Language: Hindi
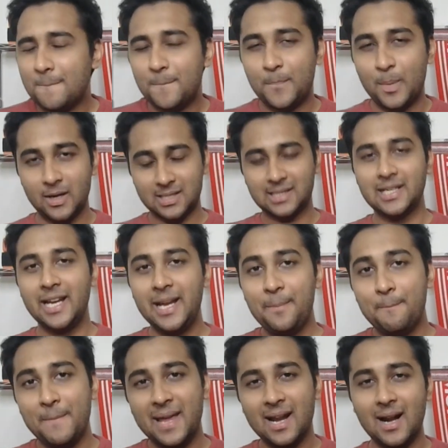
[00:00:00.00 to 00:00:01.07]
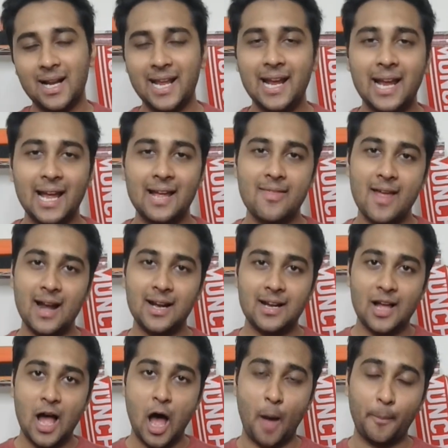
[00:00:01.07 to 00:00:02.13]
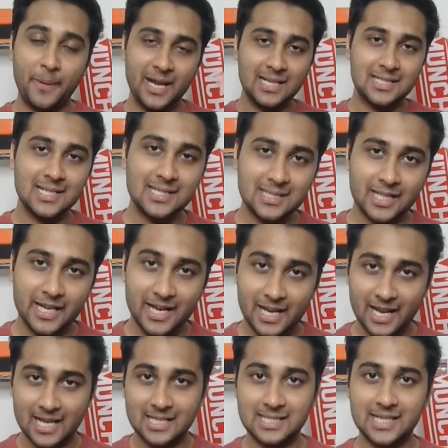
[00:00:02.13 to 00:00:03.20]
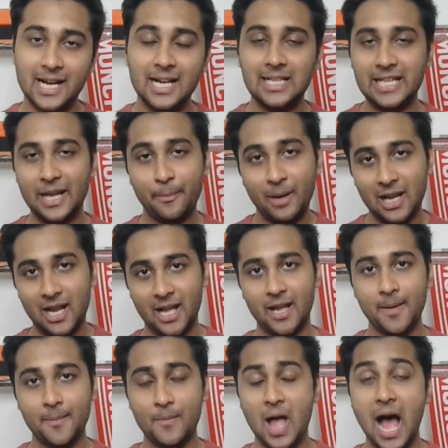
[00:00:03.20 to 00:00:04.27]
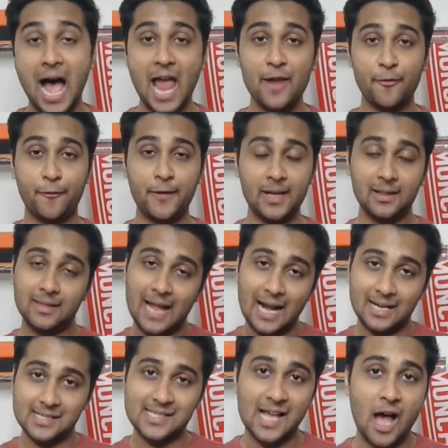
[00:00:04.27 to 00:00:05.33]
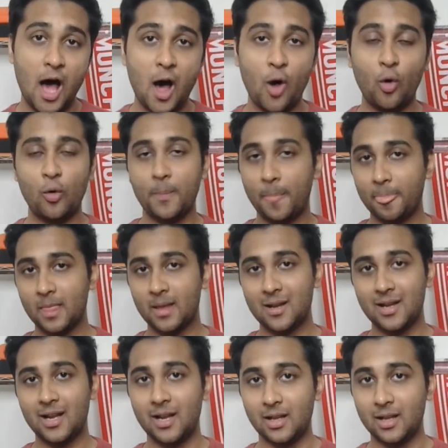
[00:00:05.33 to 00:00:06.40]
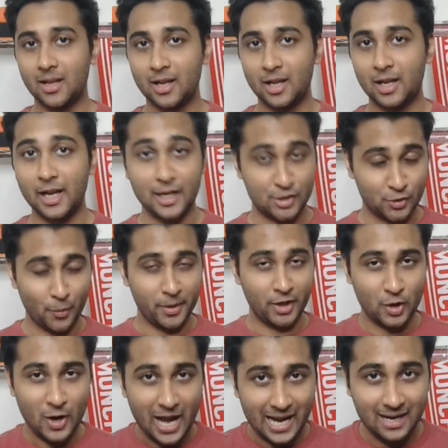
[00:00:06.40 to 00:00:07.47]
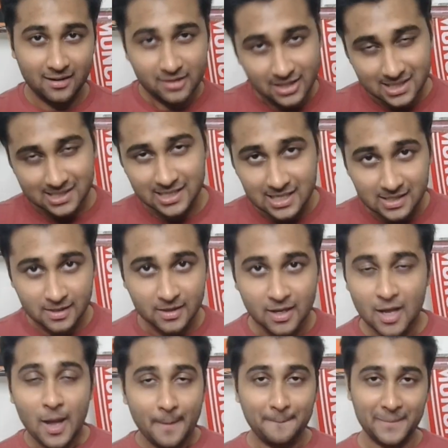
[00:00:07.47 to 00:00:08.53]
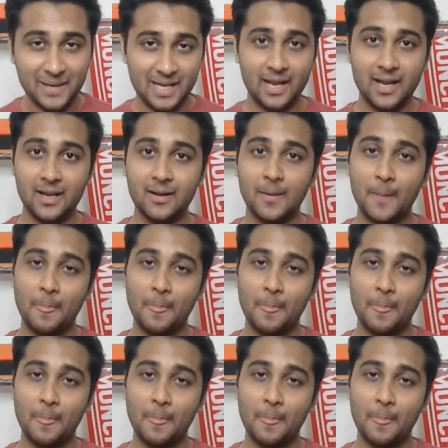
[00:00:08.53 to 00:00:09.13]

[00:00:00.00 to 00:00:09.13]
पर्सनली मेरा टेक है दैट अभी जिस तरीके से टेबल है आई फील दैट इज़ हाउ इट्स गोइंग टू एंड दिस सीजन मीनिंग